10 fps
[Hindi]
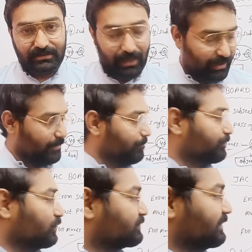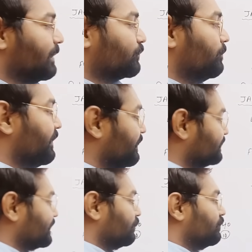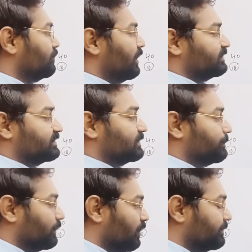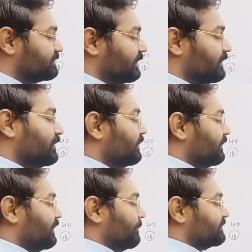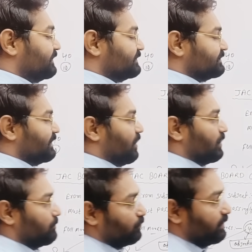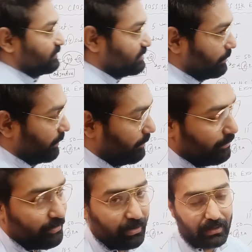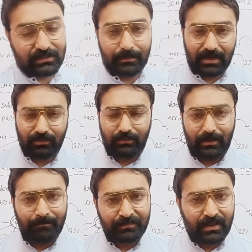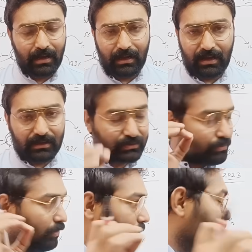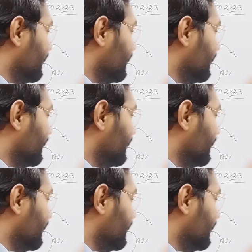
जी हाँ तो उसके लिए आपको मेहनत करो अच्छे से पढ़ो अभी से ठीक है बस ये चीज़ है और आप लोग का रिजल्ट पर मैं वीडियो अलग से बना दूंगा हाँ सुन लो